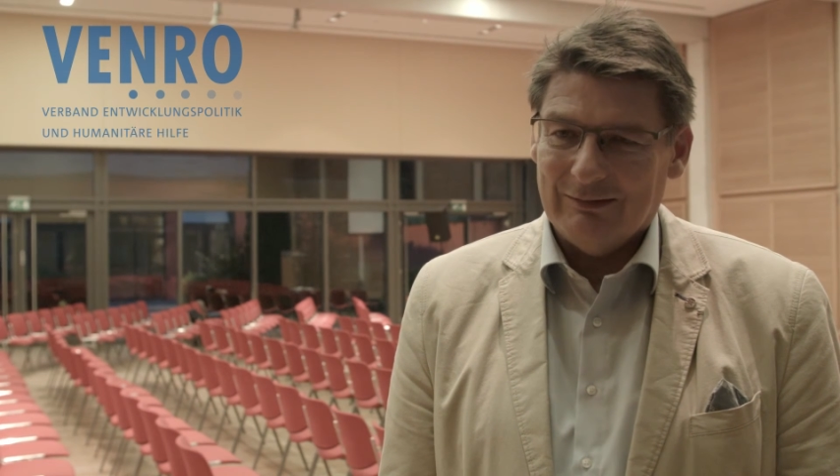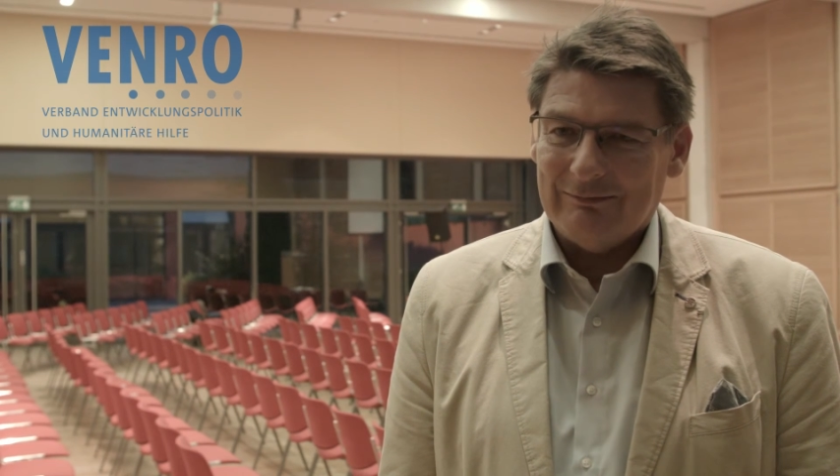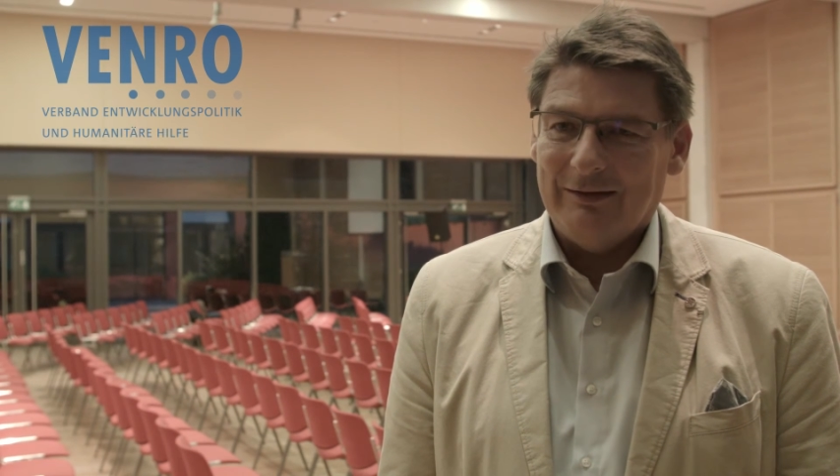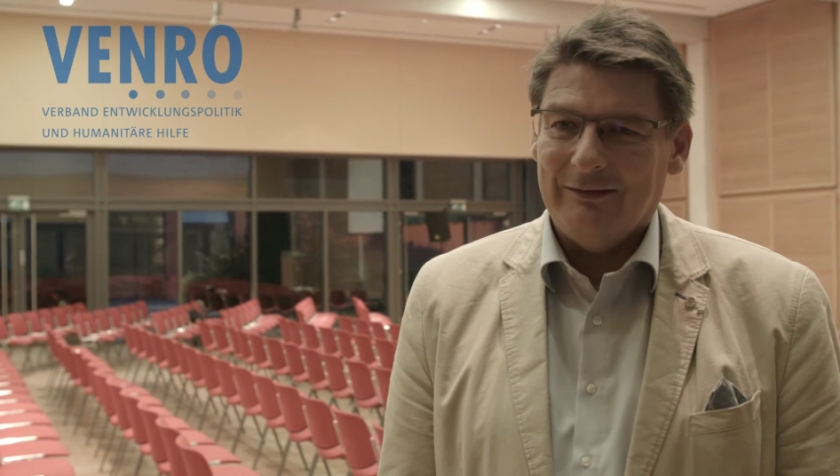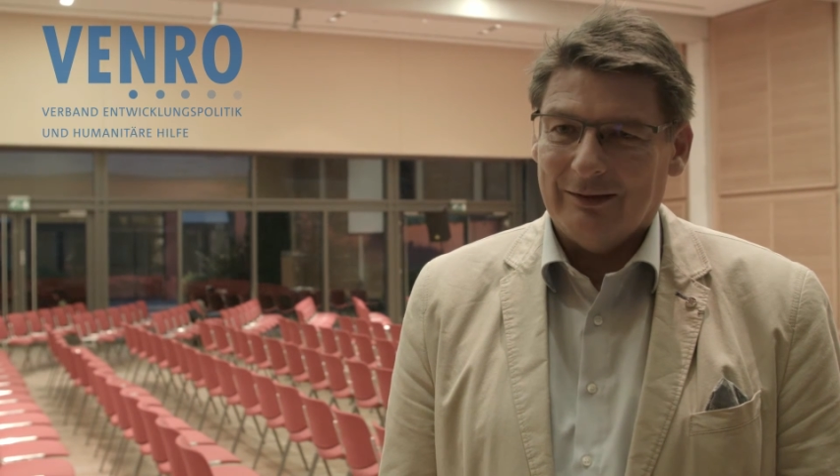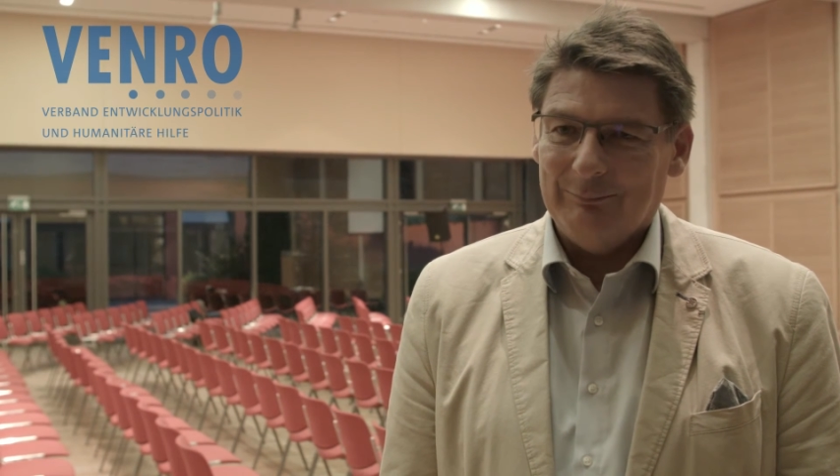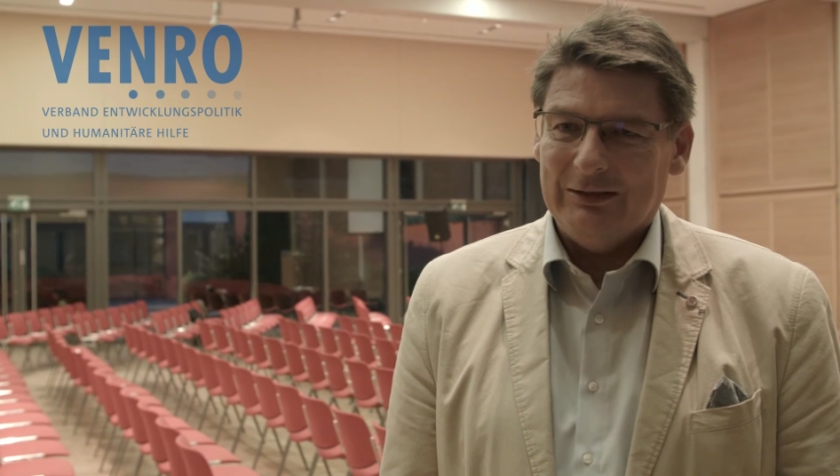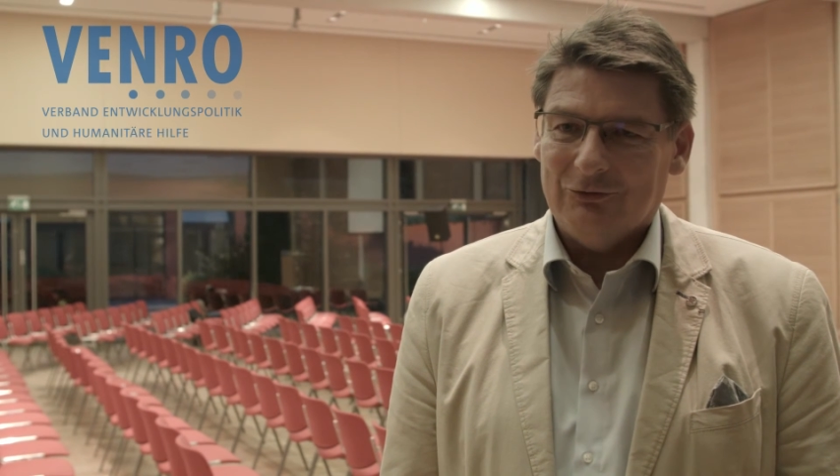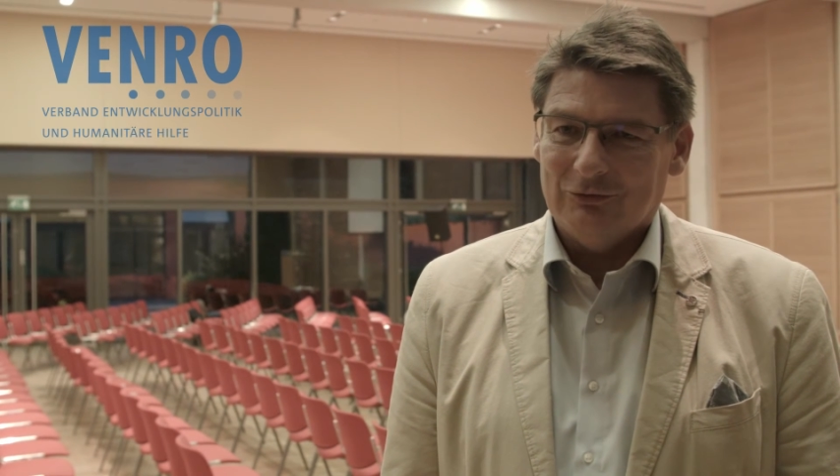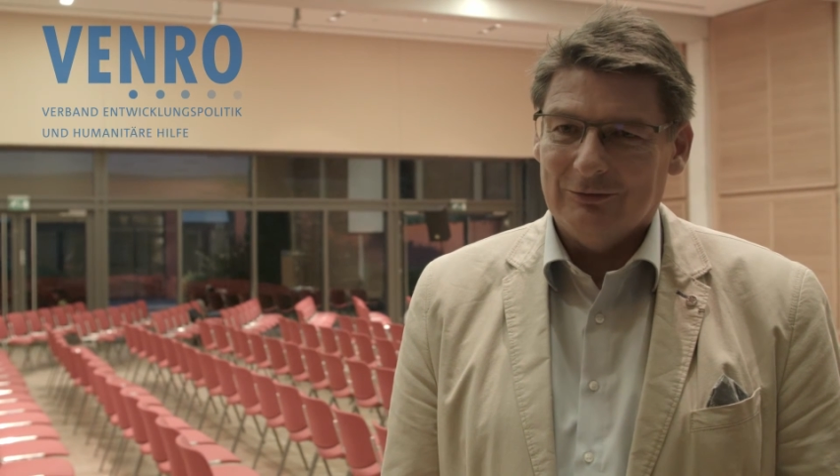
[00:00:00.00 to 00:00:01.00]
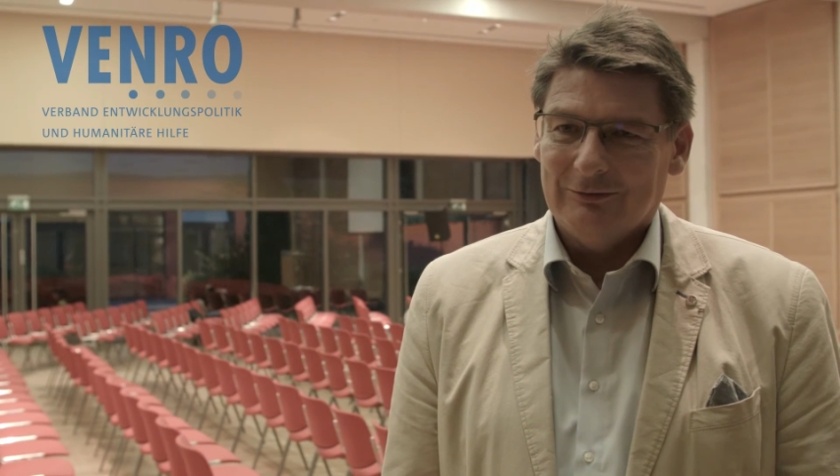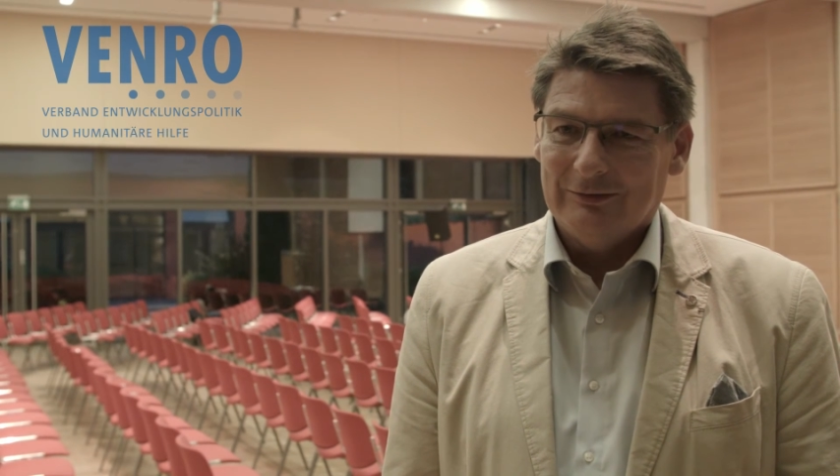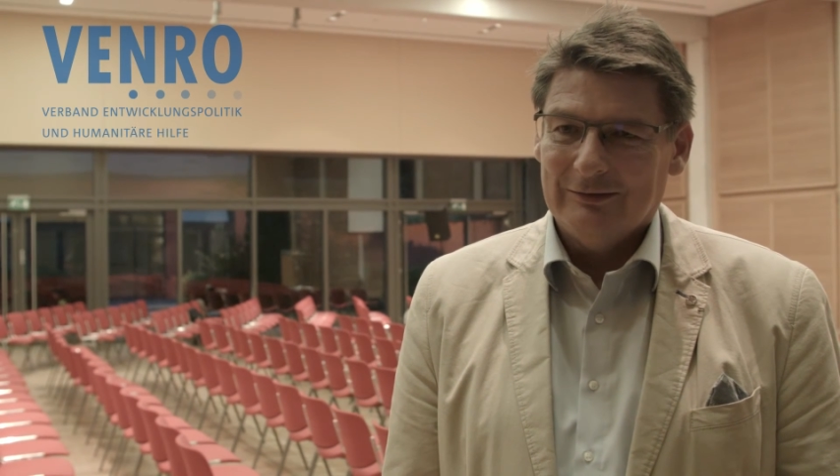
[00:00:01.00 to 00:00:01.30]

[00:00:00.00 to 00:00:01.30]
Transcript: was andere Menschen